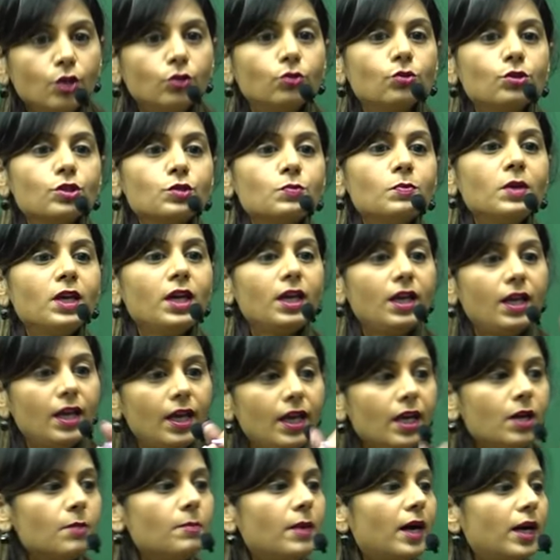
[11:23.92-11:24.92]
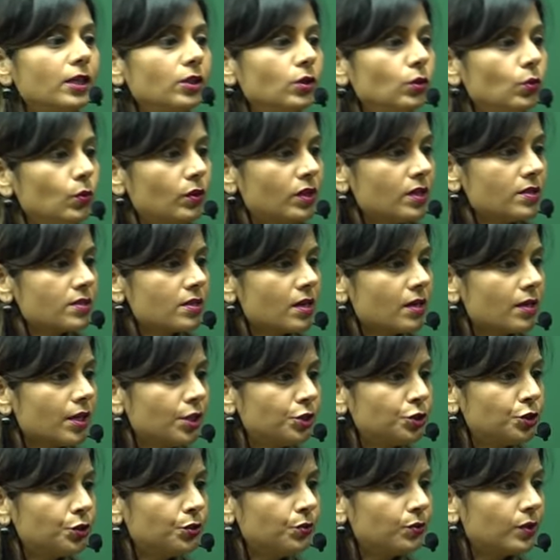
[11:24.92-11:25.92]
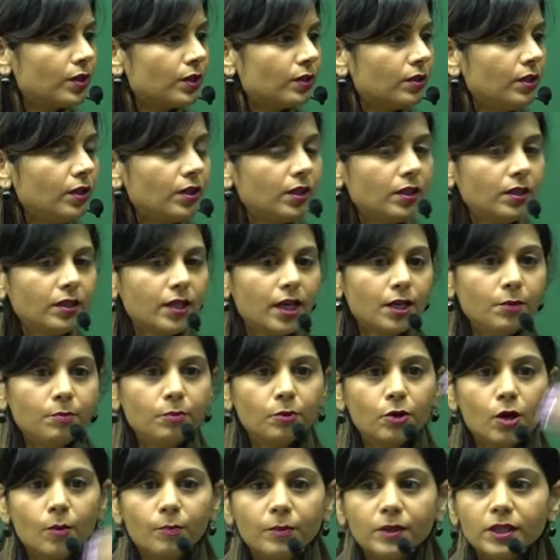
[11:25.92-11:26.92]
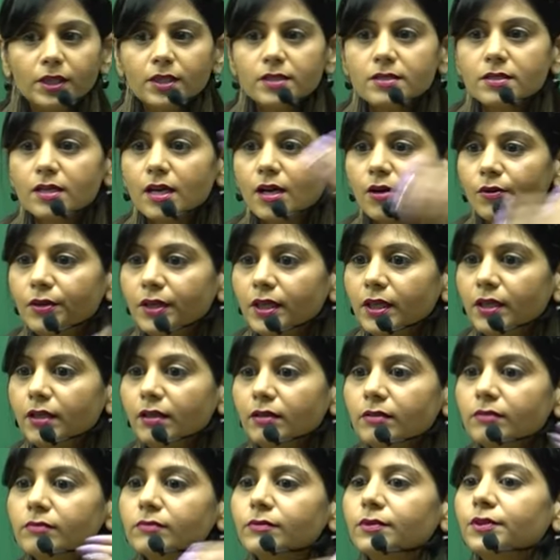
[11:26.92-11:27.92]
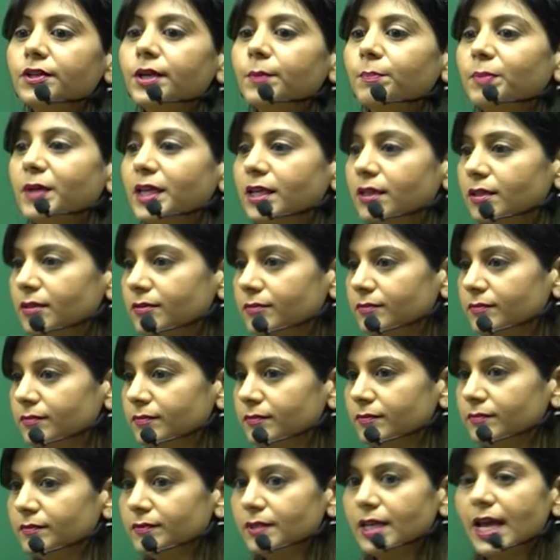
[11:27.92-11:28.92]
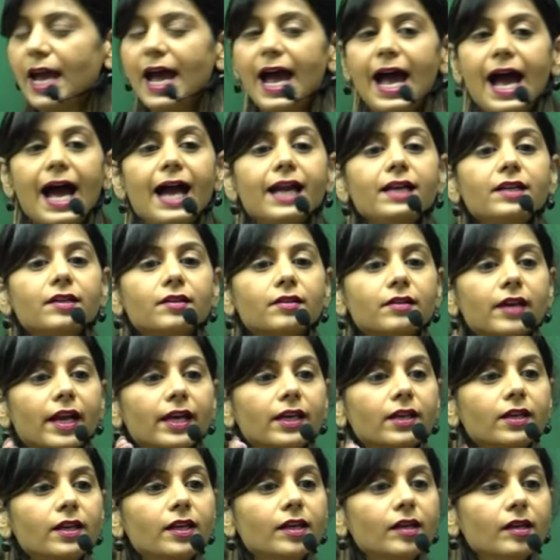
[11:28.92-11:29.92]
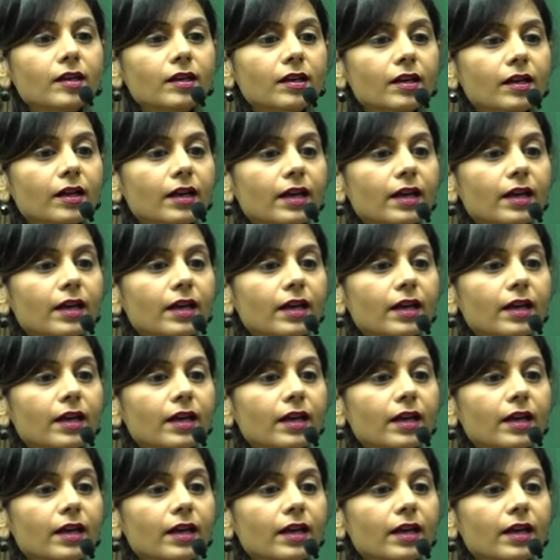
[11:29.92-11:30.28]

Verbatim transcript: तो उसमें एक बात नोटिस करना शुरू कर दी कि यार प्रॉपर्टीज क्या हो रही है रिपीट एट रेगुलर